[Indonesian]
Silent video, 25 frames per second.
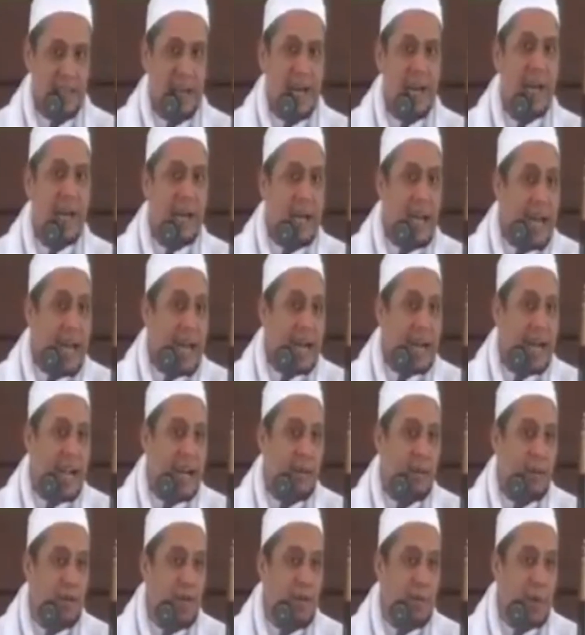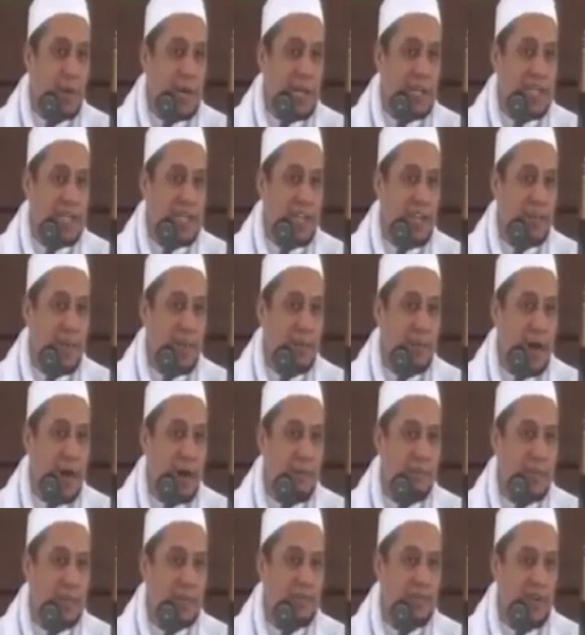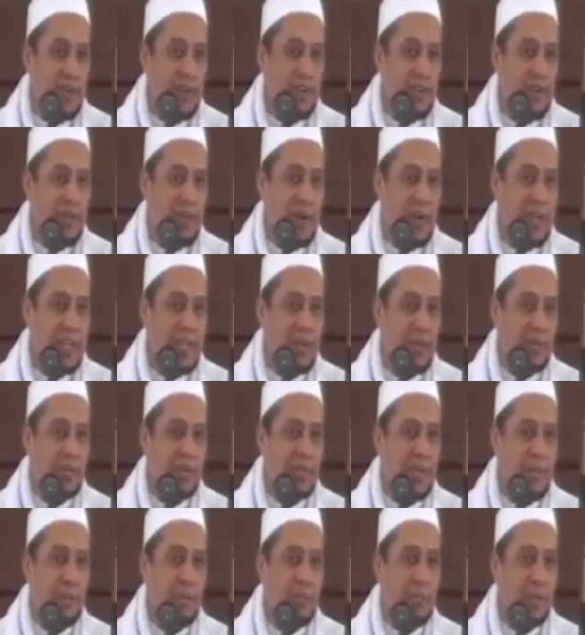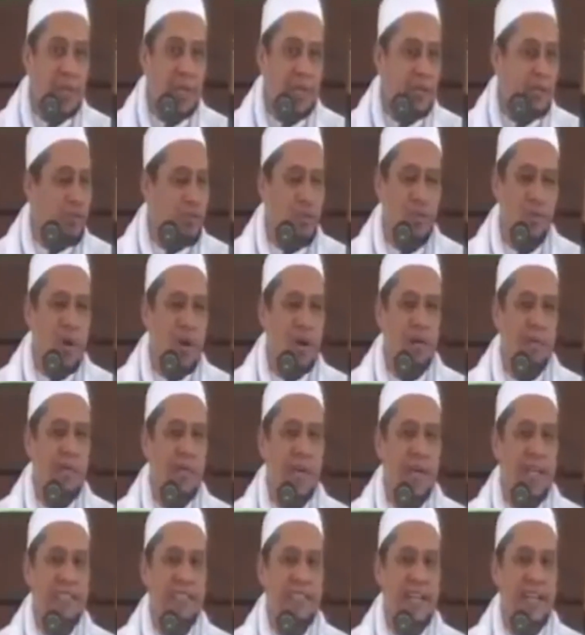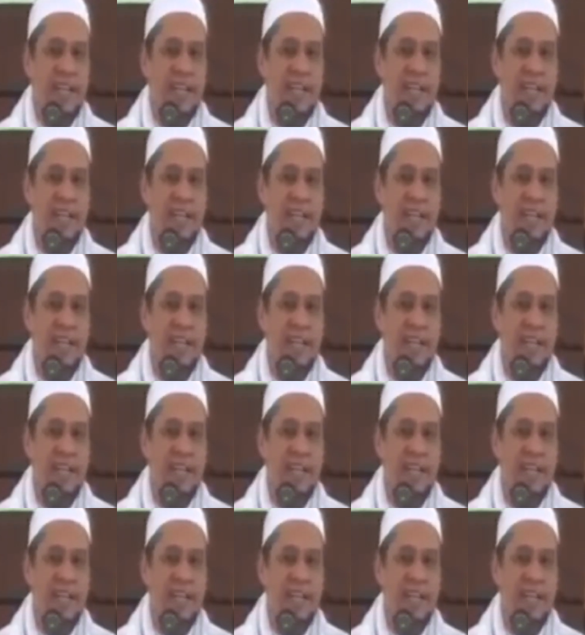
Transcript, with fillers: akhlak dan budi pekerti Nabi Muhammad Shallallahu Alaihi Wasallam begitu luar biasa.